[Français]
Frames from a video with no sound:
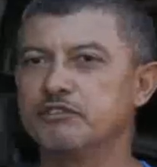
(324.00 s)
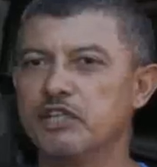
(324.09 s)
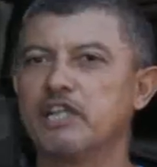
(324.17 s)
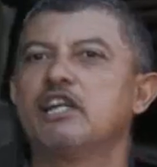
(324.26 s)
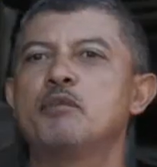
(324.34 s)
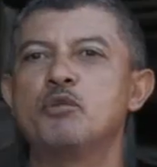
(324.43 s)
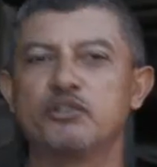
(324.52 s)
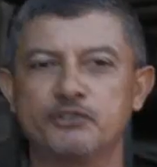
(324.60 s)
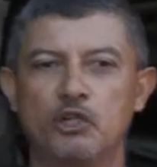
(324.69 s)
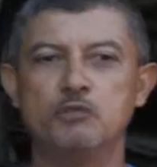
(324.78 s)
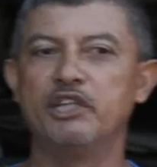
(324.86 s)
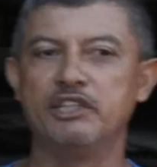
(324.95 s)
c'est vrai, elle est là pour
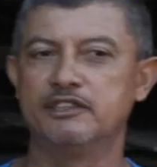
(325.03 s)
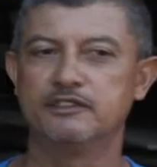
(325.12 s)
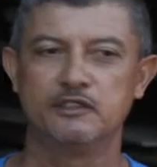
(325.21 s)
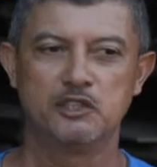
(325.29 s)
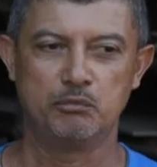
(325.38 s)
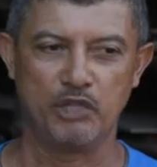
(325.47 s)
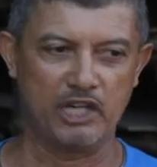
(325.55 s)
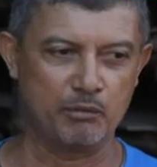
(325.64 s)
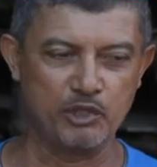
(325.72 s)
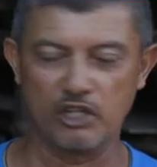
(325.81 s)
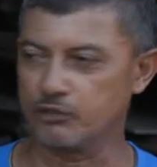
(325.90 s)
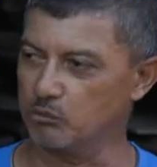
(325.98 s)
former. Mais la
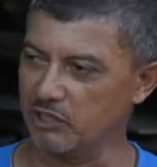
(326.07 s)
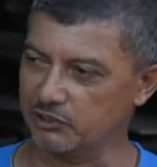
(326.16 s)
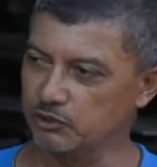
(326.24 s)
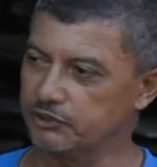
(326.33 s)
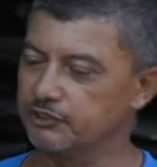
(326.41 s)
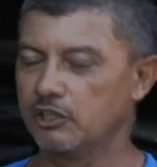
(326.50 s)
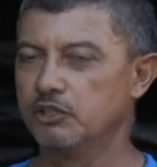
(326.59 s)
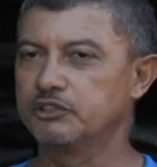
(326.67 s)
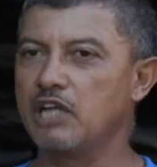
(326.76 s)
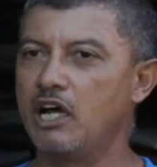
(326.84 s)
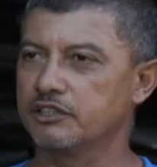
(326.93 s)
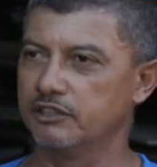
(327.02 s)
meilleure formation, c'est sur le
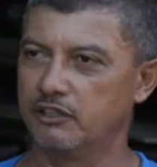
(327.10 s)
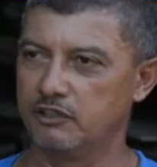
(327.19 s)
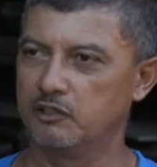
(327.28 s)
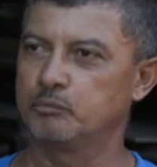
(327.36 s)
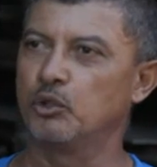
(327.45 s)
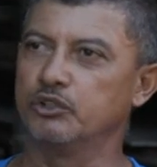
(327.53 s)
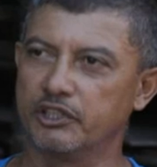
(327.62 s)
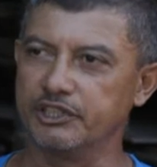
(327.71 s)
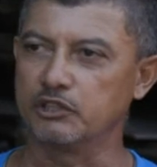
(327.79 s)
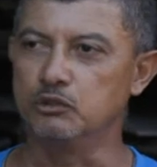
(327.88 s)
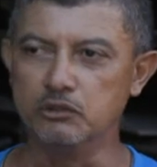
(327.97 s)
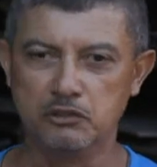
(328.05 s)
tas, c'est en prenant
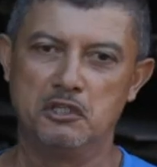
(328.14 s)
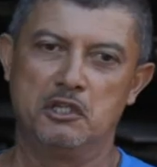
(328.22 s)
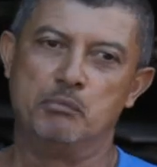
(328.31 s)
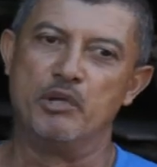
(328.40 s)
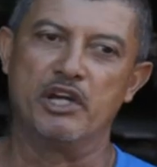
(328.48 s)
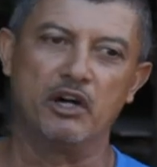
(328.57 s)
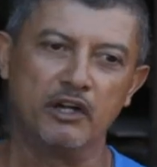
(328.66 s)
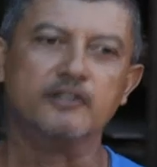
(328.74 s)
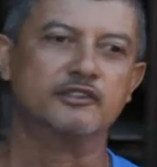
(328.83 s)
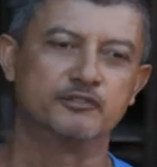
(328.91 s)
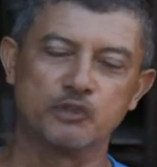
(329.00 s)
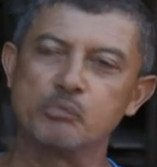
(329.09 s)
des coups. Mais il ne
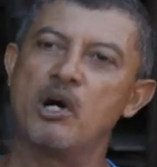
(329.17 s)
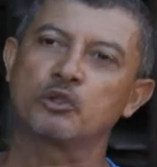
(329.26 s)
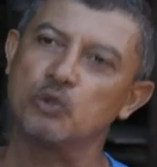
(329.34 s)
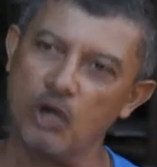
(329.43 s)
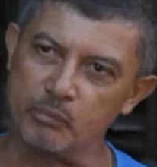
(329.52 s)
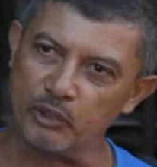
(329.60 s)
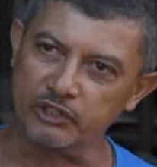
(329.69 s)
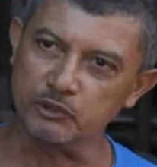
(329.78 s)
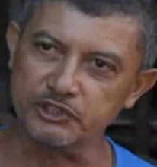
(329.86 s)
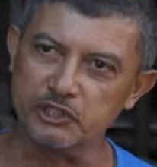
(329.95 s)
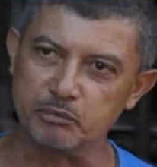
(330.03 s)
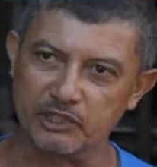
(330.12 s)
faut pas trop en prendre
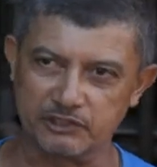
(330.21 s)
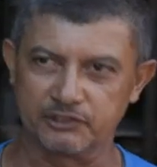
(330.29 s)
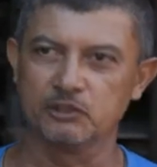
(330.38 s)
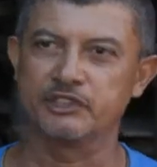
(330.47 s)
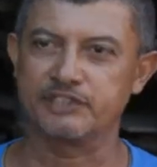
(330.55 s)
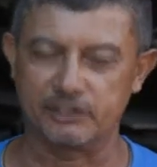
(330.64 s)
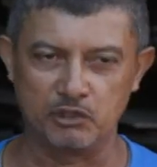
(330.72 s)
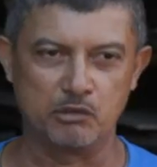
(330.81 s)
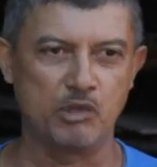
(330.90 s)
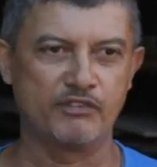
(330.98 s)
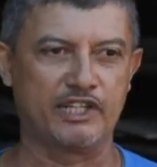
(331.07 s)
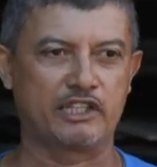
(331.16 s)
aussi, parce que sinon, à un certain
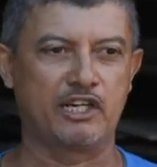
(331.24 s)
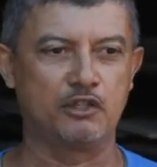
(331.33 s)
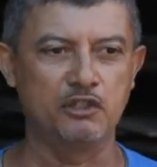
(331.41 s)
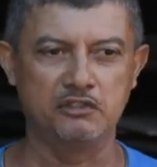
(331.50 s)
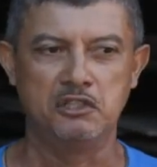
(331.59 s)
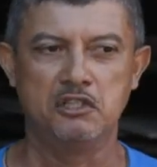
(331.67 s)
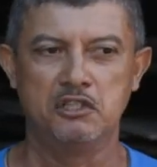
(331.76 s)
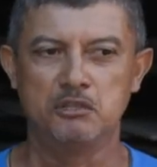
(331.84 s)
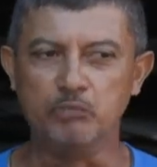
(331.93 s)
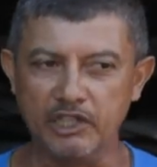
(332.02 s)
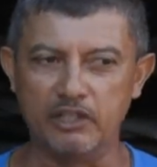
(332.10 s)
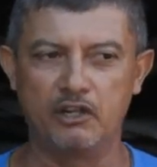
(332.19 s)
moment, on va être KO
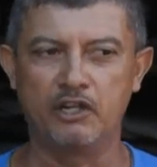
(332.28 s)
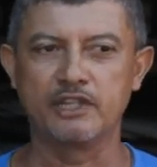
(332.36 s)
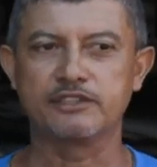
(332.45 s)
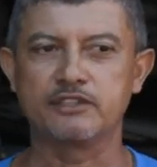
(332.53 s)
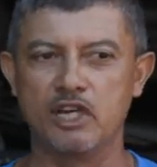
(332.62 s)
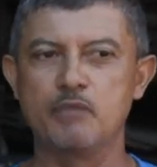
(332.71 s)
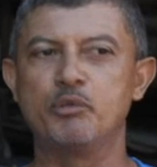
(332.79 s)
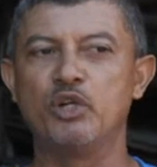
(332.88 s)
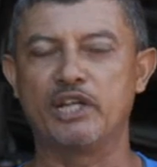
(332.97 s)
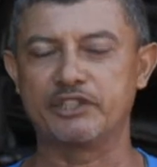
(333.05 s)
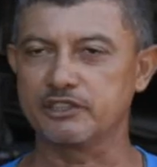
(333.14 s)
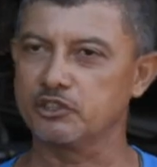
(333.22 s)
mais en restant un peu
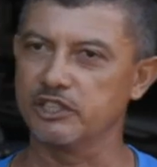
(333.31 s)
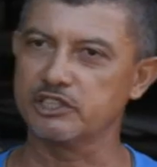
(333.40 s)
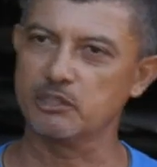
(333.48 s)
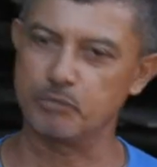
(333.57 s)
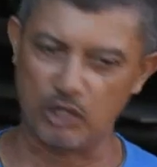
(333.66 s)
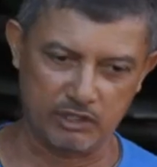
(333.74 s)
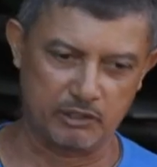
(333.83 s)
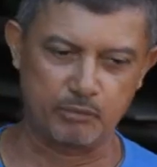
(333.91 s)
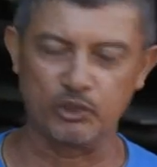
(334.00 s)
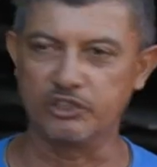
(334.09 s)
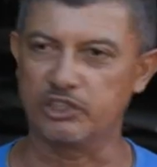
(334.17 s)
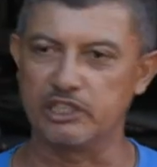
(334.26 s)
la tête sur les épaules, en
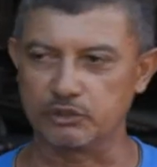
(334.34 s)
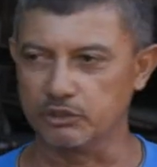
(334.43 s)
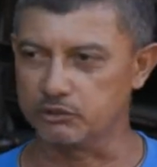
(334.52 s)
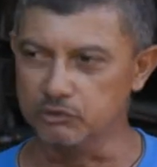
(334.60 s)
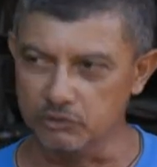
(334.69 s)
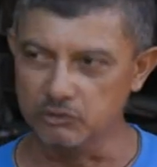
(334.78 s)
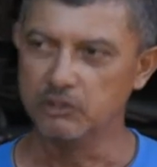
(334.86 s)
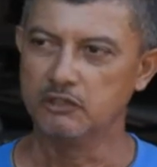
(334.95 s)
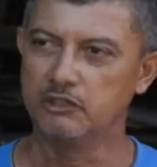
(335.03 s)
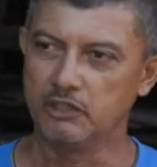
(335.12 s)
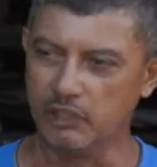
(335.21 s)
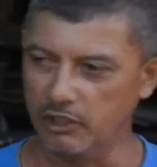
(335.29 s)
prenant quelques coups,
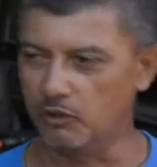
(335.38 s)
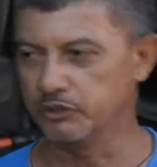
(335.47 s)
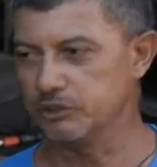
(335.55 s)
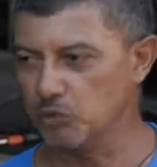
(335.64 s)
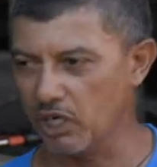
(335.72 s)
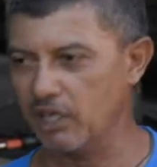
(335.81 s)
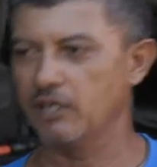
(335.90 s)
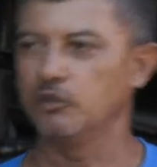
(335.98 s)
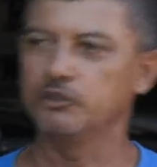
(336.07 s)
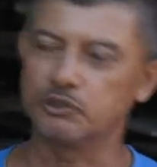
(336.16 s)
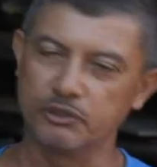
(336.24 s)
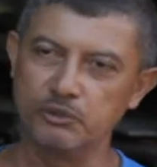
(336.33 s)
euh, on dit voilà,
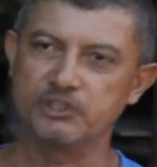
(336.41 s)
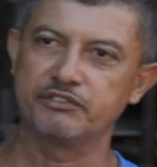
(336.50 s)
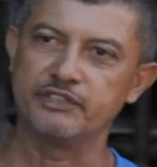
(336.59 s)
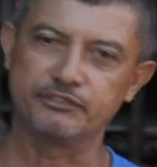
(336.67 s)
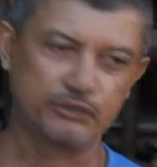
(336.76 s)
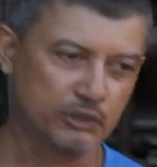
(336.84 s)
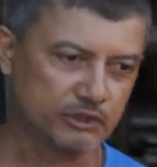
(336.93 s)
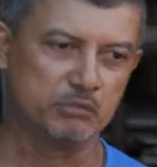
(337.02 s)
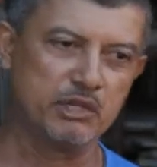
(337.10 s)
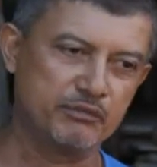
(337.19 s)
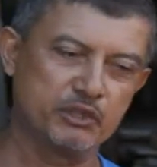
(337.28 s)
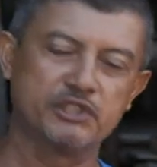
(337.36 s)
aujourd'hui j'ai fait faux,
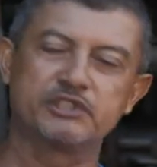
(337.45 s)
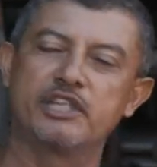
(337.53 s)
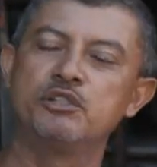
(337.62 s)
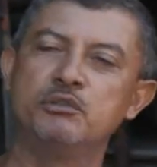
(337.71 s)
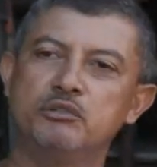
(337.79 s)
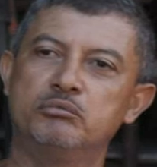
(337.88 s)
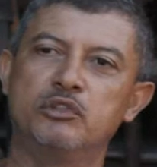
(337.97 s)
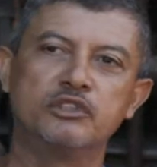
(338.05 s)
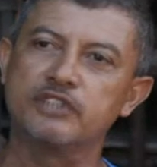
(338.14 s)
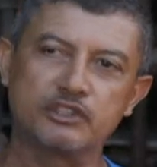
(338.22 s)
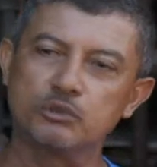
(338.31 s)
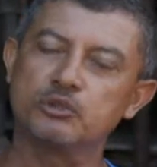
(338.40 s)
demain il faut que j'essaye de...
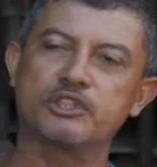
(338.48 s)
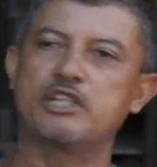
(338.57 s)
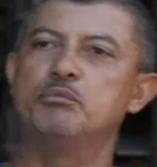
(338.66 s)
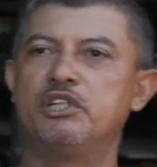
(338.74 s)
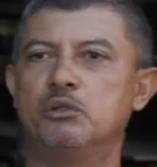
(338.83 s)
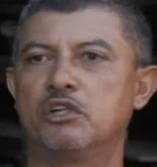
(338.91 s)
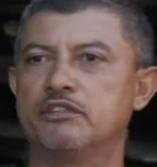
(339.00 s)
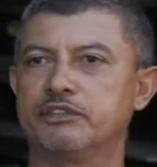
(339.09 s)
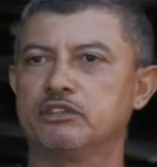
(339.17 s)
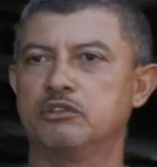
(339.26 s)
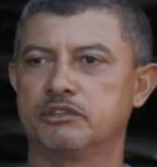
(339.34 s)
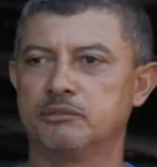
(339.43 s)
C'est toujours s'améliorer en
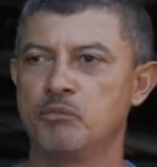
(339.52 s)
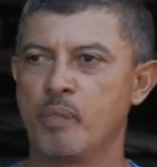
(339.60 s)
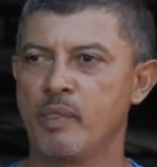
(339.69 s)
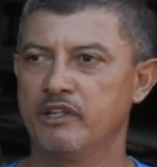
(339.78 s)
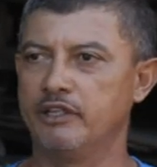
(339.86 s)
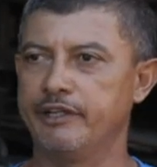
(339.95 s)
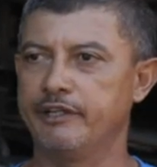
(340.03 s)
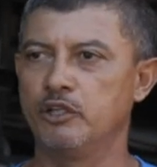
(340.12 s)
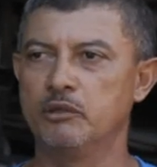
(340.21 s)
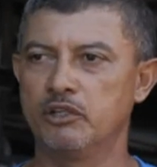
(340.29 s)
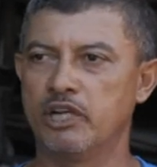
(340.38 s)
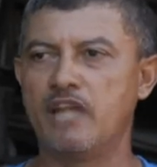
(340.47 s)
fin de compte. Euh,
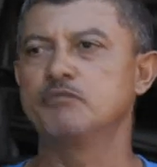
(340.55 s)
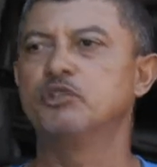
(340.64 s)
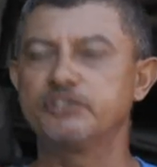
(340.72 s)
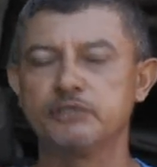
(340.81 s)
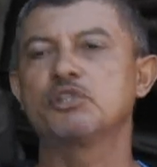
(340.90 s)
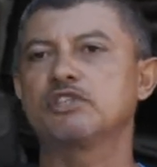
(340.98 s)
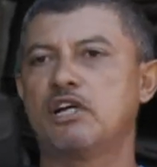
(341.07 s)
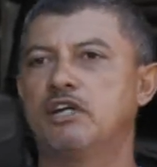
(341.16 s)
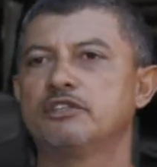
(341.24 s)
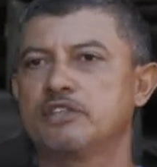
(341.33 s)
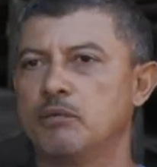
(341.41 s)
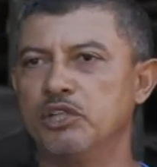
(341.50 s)
le, c'est
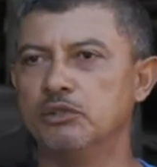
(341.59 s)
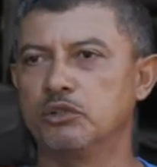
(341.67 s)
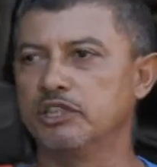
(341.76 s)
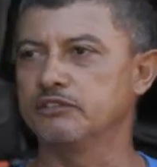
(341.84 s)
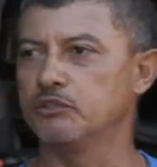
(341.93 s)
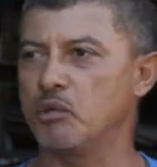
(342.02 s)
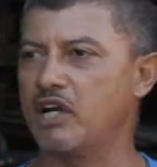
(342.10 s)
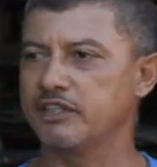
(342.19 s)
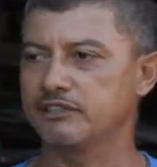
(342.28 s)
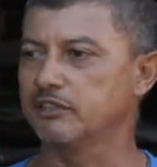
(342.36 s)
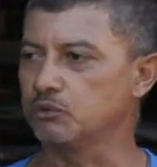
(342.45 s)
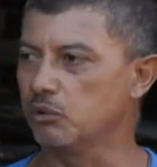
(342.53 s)
s'améliorer. Il ne faut pas
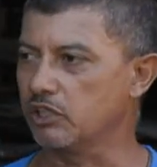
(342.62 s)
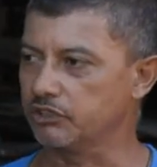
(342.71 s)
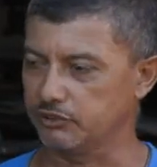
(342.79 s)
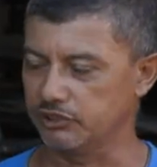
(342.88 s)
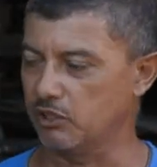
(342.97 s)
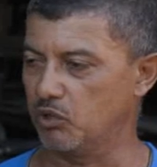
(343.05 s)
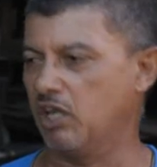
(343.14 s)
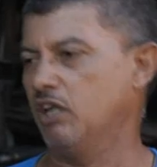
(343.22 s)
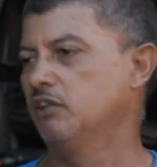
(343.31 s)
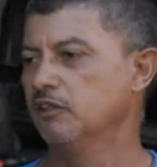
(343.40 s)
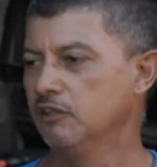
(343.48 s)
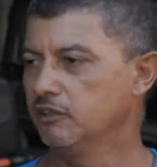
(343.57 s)
rester tout le temps se dire
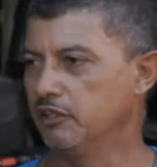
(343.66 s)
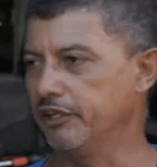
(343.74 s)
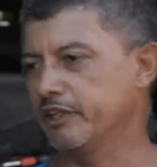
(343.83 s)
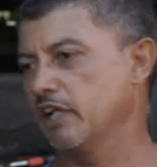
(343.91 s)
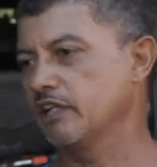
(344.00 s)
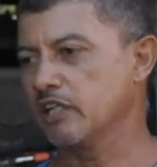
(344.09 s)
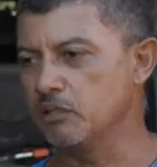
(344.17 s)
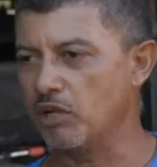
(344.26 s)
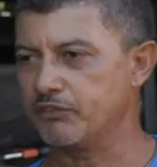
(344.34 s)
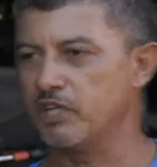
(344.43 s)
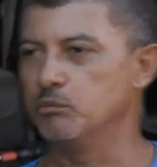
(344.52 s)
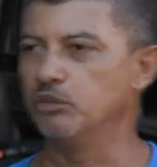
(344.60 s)
voilà, euh, quelqu'un
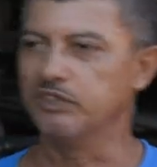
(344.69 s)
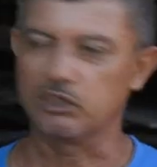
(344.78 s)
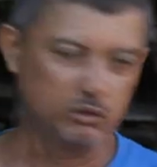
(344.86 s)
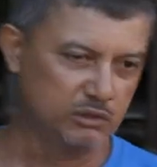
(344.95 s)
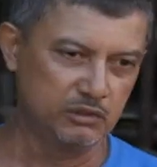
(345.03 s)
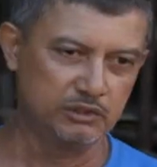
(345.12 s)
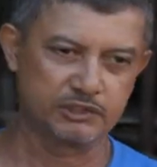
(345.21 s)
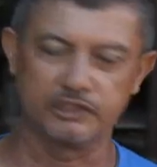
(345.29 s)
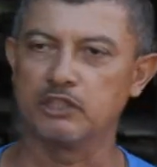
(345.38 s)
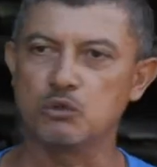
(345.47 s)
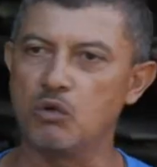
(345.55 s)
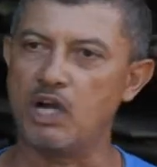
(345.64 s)
m'a fait un mauvais coup, je
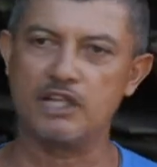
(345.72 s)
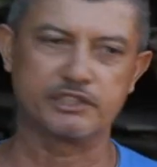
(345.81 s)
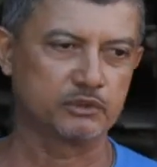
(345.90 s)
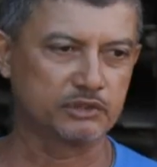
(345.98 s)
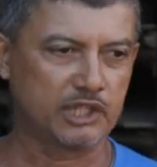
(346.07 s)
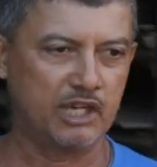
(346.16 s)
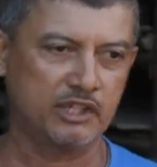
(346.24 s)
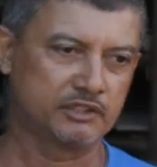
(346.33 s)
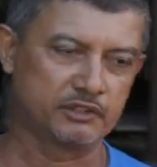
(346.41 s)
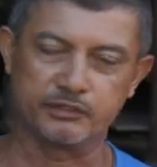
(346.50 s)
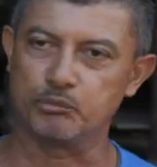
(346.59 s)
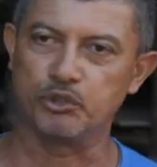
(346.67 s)
décourage et tout ça, je ne fais